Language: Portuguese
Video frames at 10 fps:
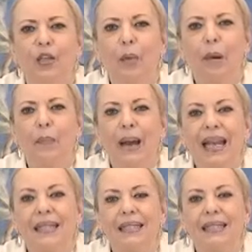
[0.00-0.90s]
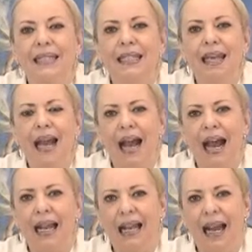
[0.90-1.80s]
toma para si
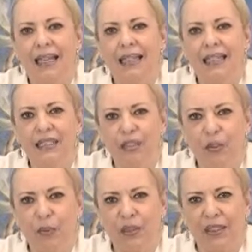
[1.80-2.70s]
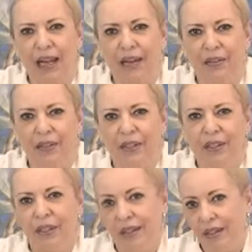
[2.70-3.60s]
a carga insuportável.
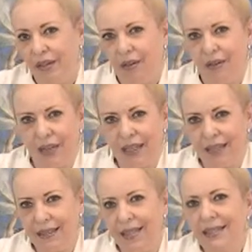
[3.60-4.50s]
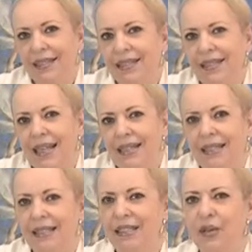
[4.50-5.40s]
Coloque esta
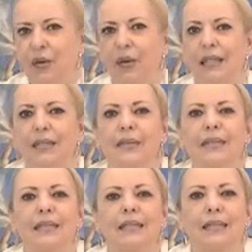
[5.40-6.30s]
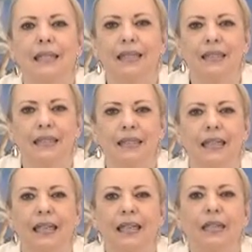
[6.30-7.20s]
certeza em seu coração e
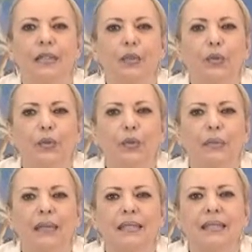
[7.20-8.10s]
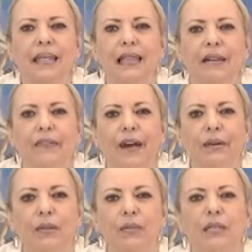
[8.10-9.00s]
descanse. Durma sem
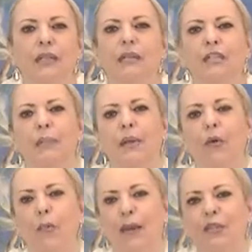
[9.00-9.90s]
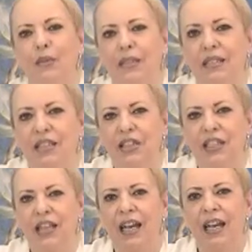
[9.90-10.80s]
levar consigo as preocupações que
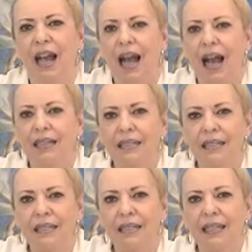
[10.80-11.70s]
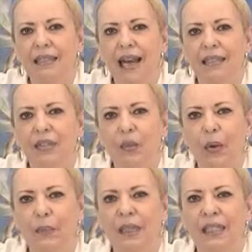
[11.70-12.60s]
tinha, as ansiedades com
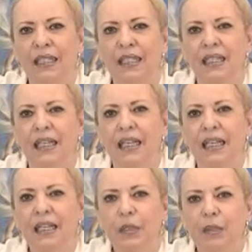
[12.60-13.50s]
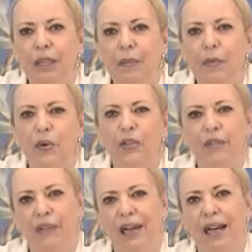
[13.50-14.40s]
amanhã e o temor
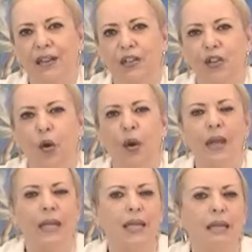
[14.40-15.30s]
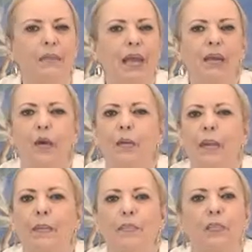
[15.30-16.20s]
de ficar só em meio a
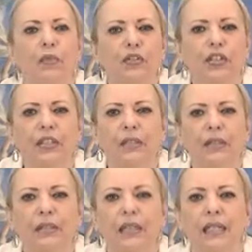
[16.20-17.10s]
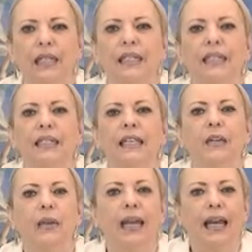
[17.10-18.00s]
uma multidão que
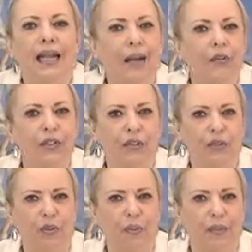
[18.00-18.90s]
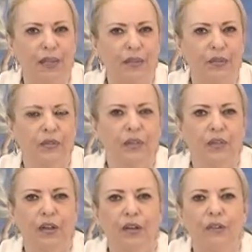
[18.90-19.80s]
ignorará os seus tropeços.
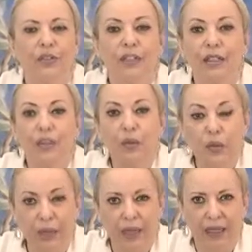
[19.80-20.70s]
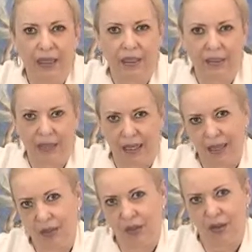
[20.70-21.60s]
Você nunca
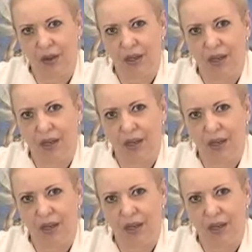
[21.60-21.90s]
estará só.